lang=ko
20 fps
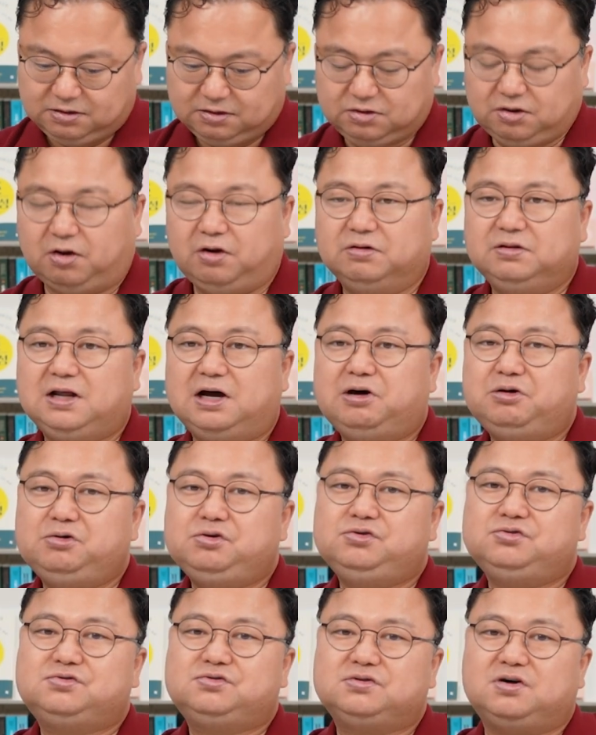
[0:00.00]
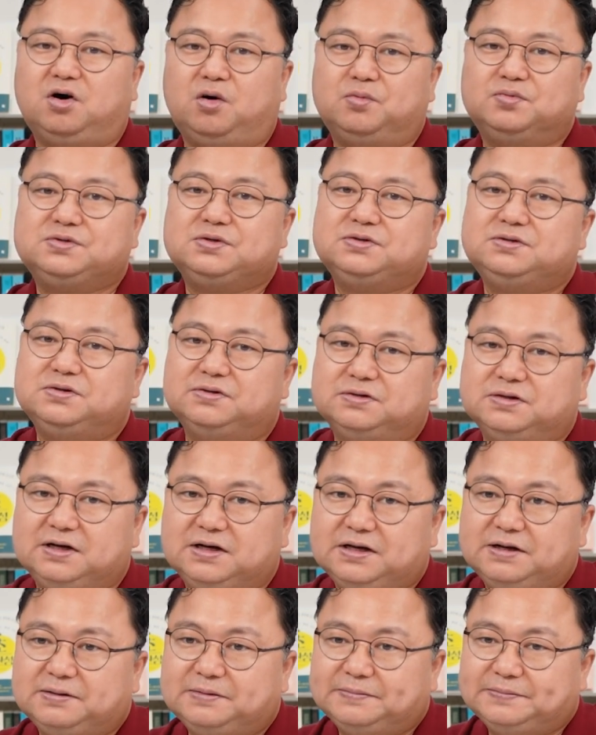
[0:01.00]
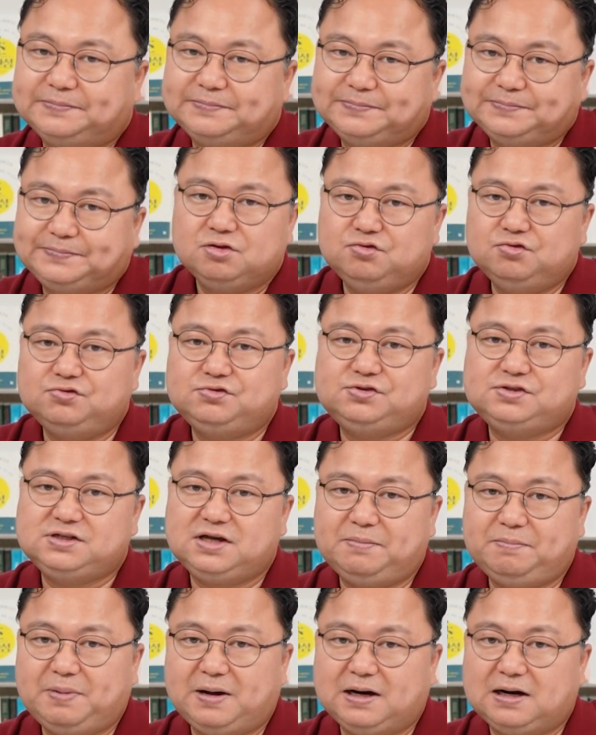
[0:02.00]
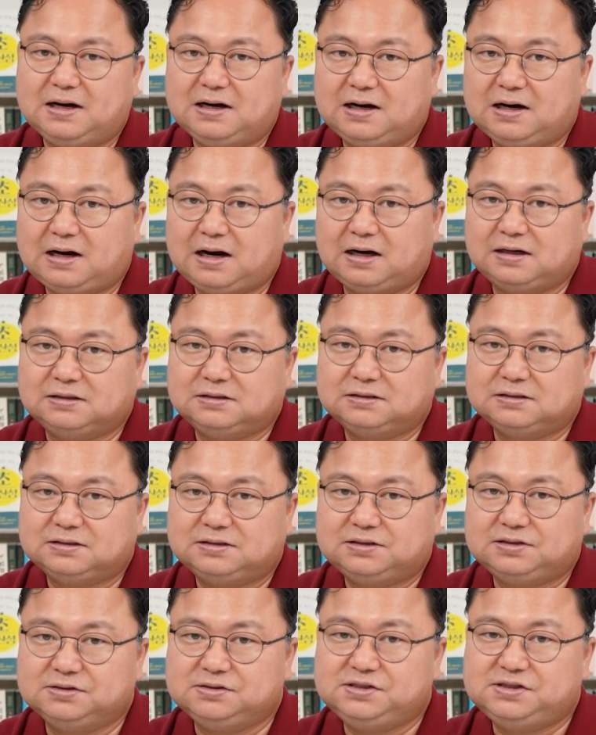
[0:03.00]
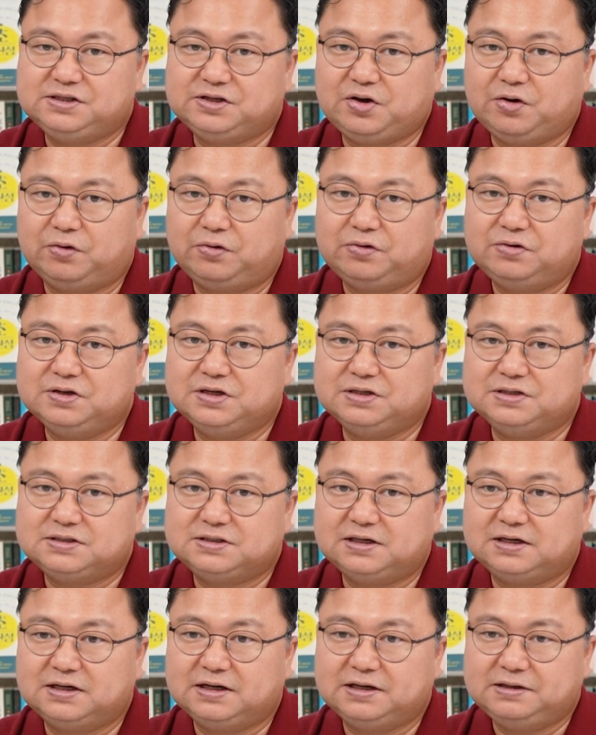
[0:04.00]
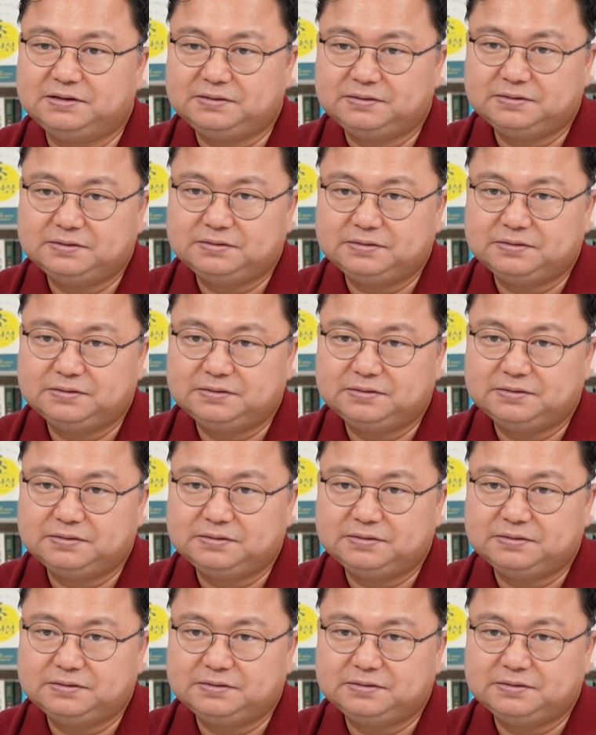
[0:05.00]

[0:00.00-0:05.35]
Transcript: 더 나올 뉴스가 없어서 그래요. 뉴스에 팔아라라는 증시 격언이 있잖아요.